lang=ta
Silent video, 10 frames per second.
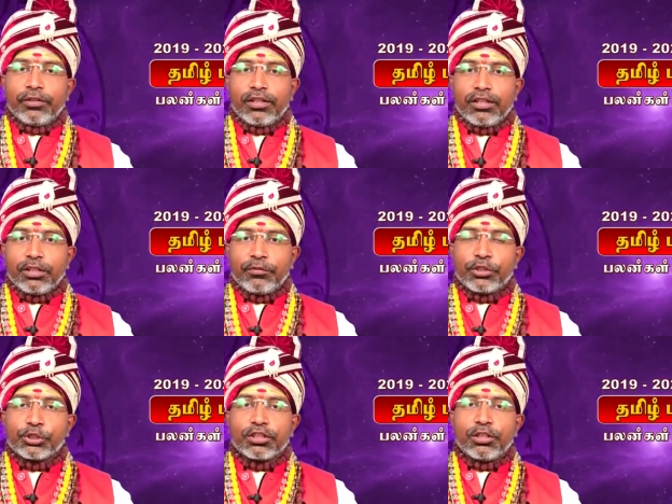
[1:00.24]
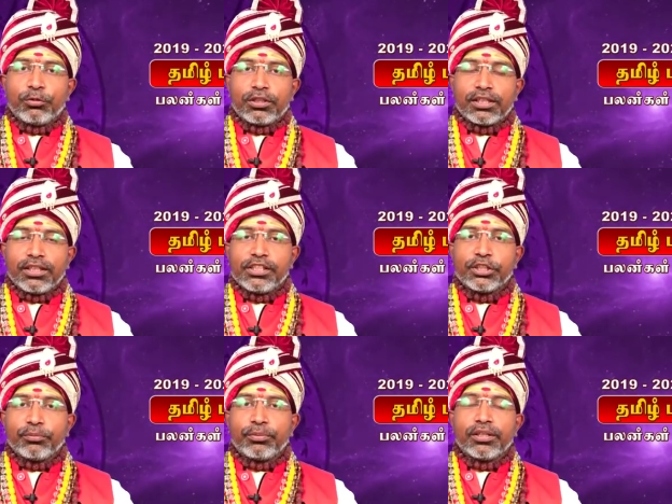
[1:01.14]
விகாரி வருஷத்தில் ஒரு தனி
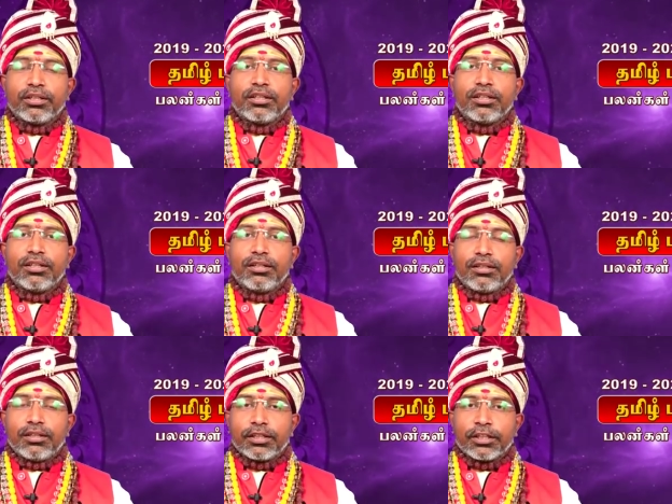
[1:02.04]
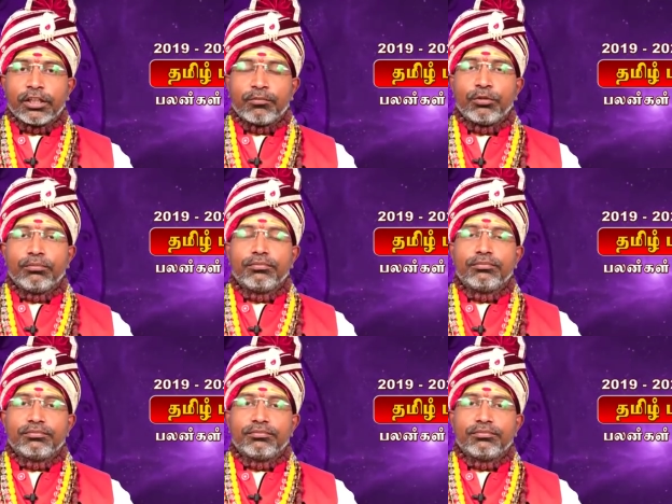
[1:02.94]
சிறப்பு என்னென்னா லக்னமும்